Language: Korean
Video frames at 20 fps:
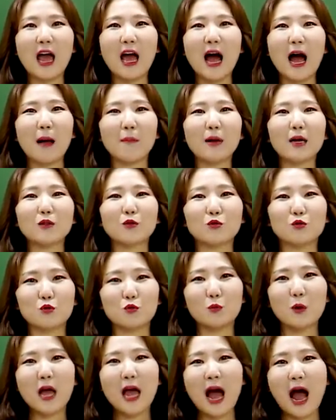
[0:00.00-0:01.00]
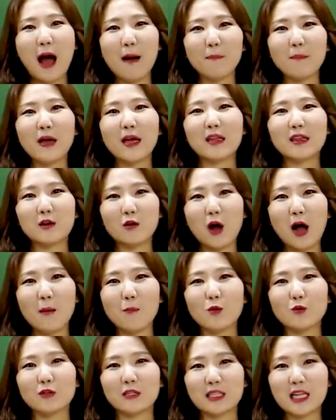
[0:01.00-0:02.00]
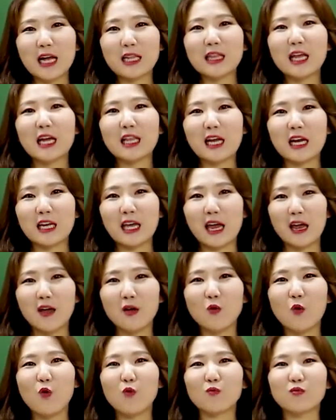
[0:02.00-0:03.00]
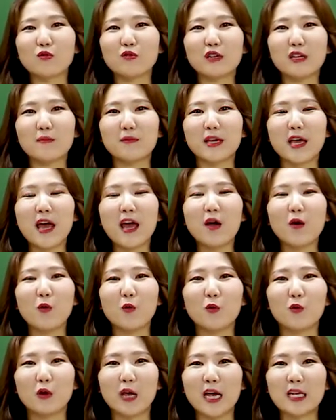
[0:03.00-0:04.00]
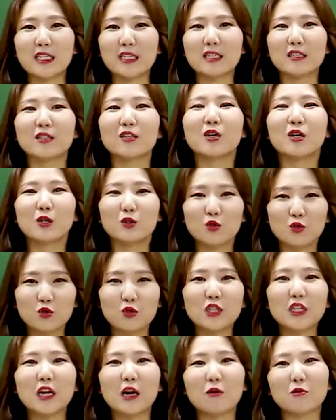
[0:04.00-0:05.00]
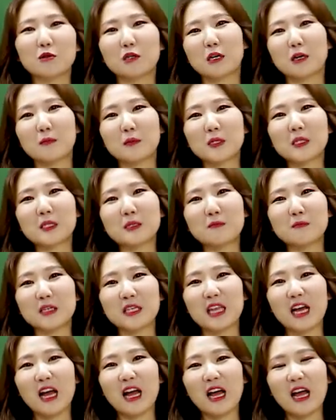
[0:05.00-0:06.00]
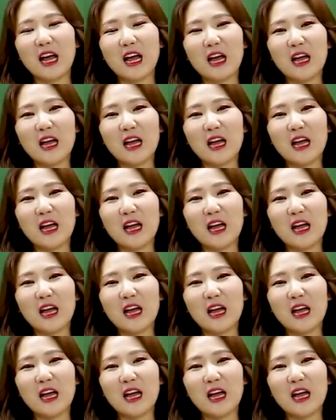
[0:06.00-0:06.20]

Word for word: 아마도 좀 앞에 있는 과목들 탄탄하게 공부를 이미 해오고 계신 중이라고 제가 믿습니다.